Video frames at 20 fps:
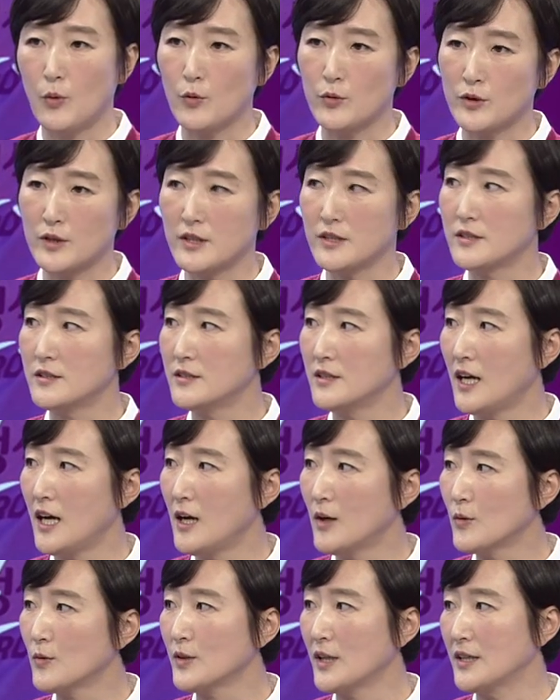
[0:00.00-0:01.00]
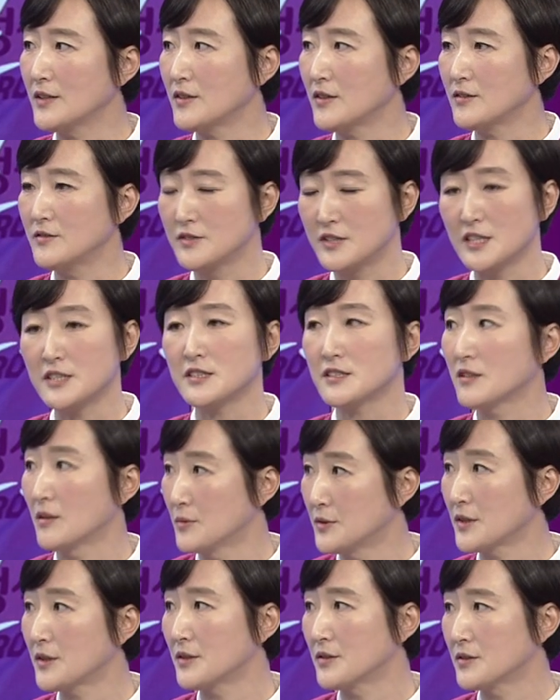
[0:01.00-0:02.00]
복귀를 하고 나서 은퇴식은
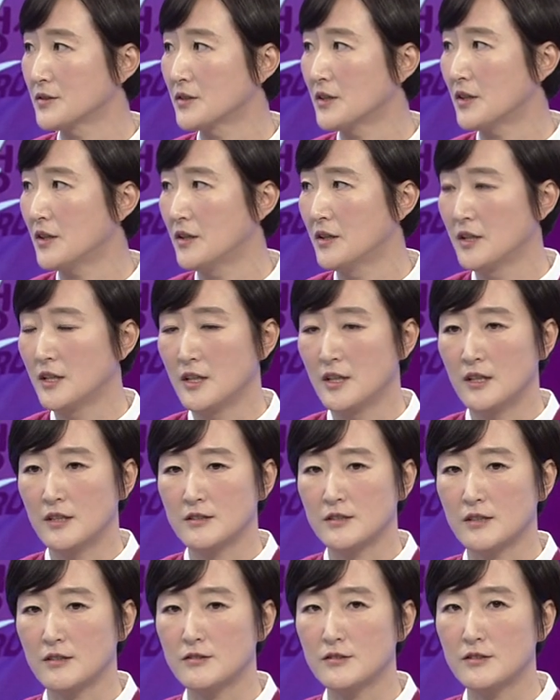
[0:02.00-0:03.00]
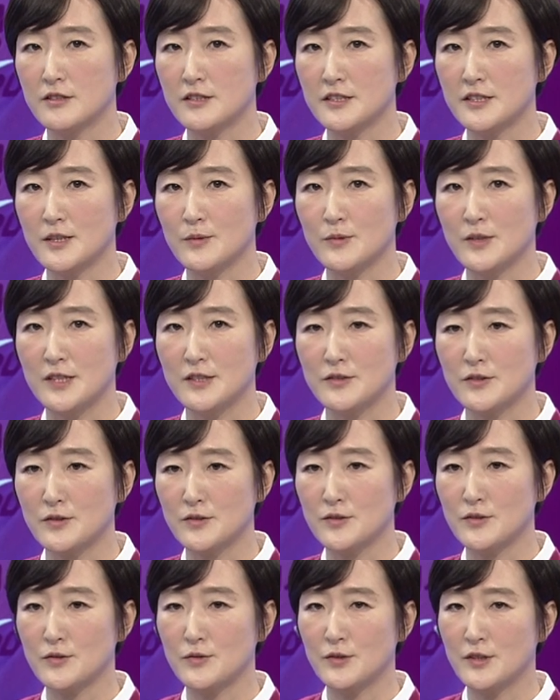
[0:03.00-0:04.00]
없었거든요. 음. 자, 그렇기 때문에
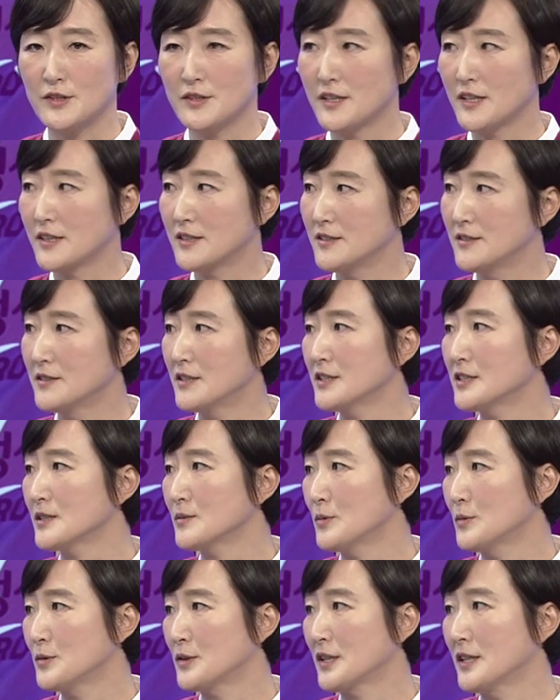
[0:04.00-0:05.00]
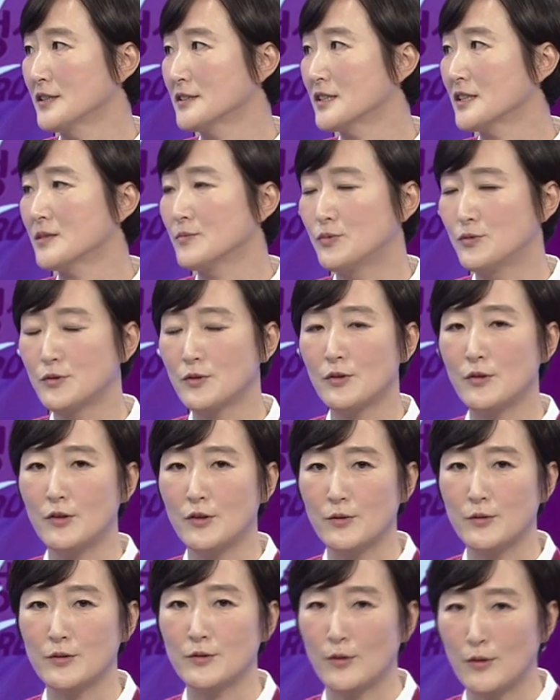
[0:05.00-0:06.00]
이성규 위원의 그 은퇴식을 보면서 굉장히
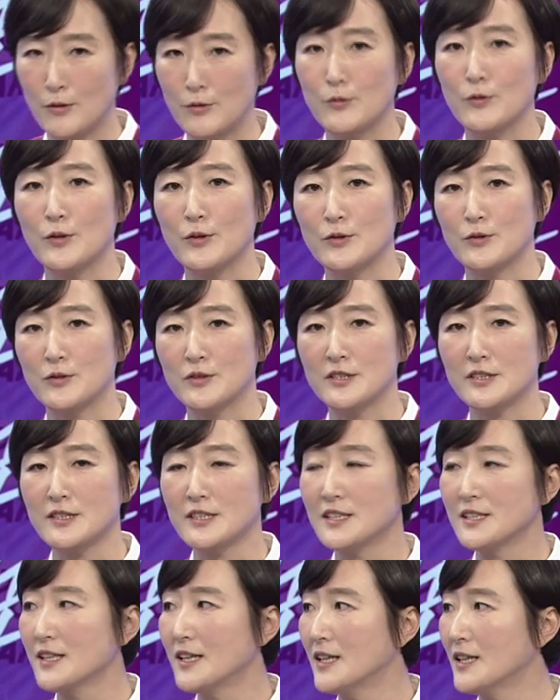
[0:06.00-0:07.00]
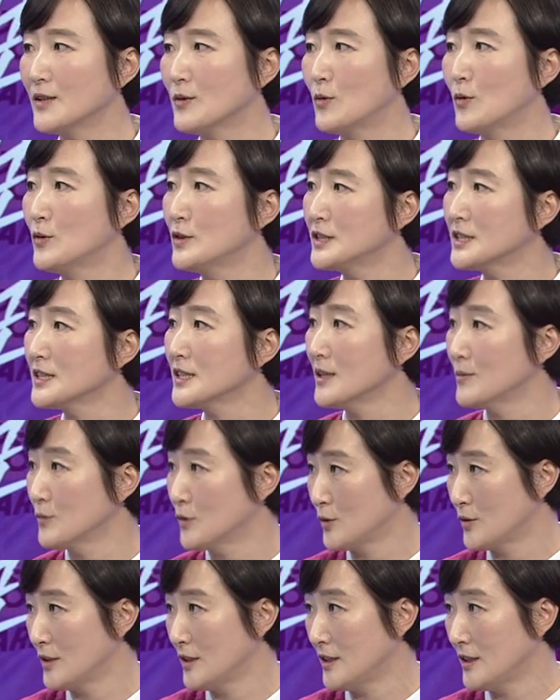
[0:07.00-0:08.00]
부러웠고 또 특히나 고이진
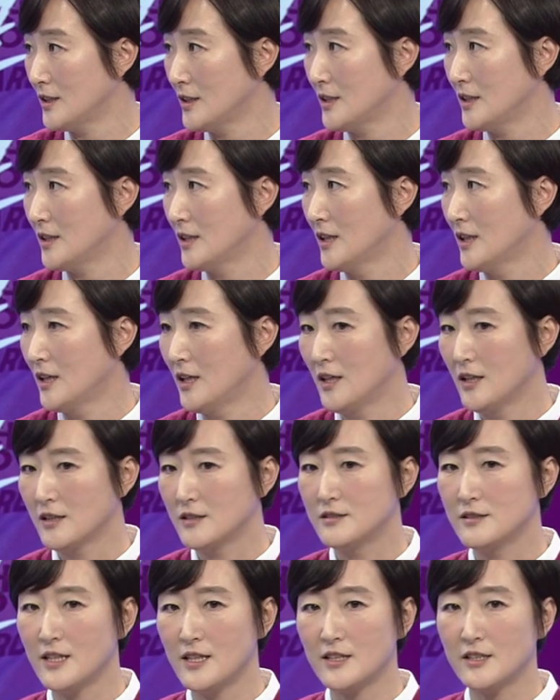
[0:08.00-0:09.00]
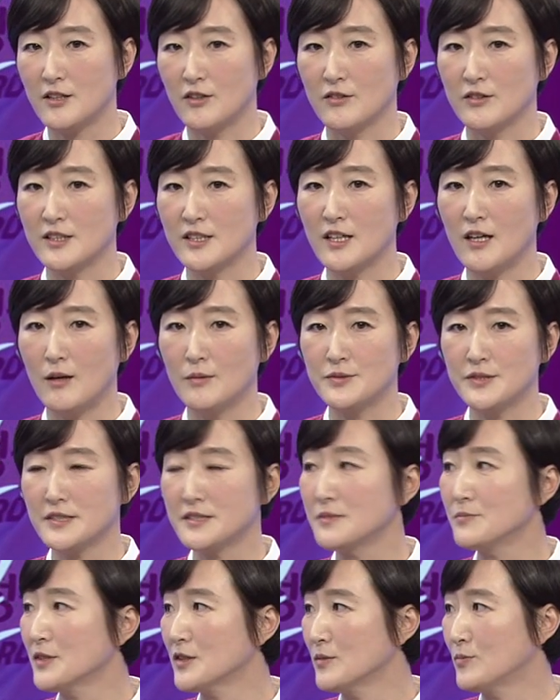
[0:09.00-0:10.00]
감독이 네. 그날 경기가
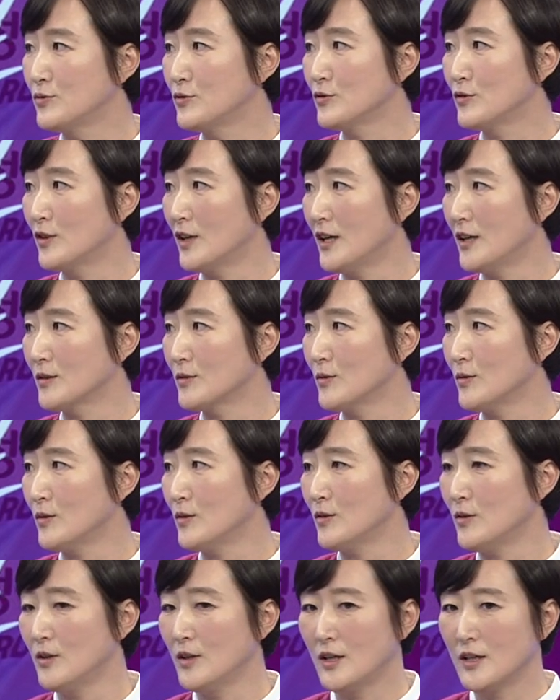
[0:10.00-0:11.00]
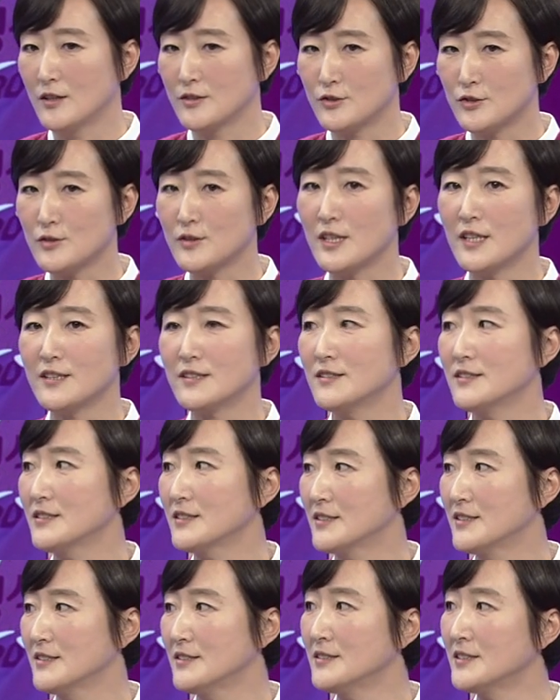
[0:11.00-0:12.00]
없었음에도 불구하고
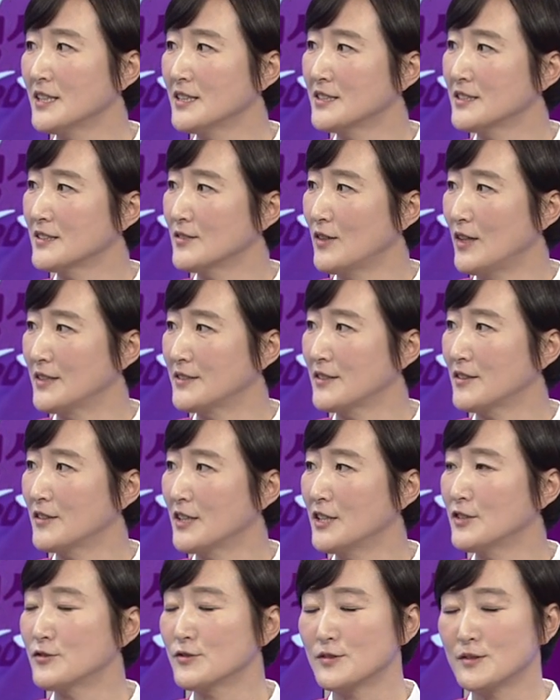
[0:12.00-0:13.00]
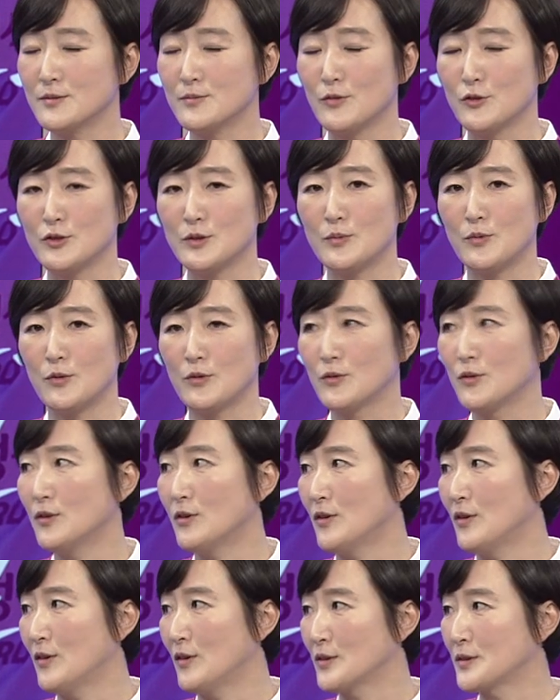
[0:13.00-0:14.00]
축하를 그 은퇴식을 와서 해주는 하는 모습을
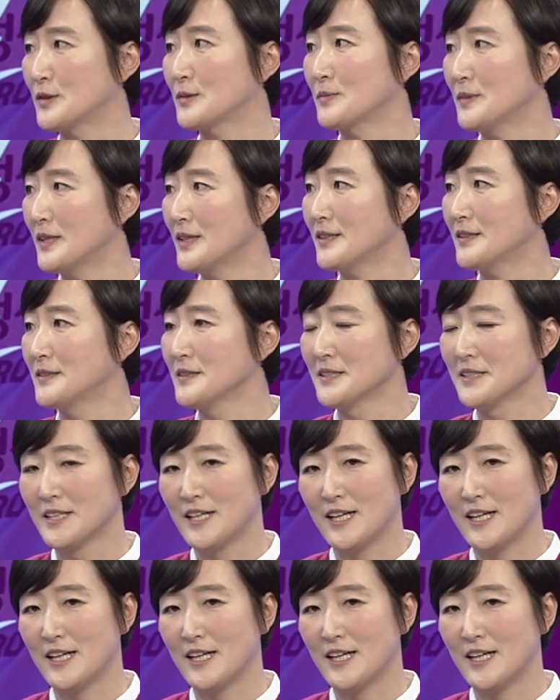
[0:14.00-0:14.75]
보고 어, 정말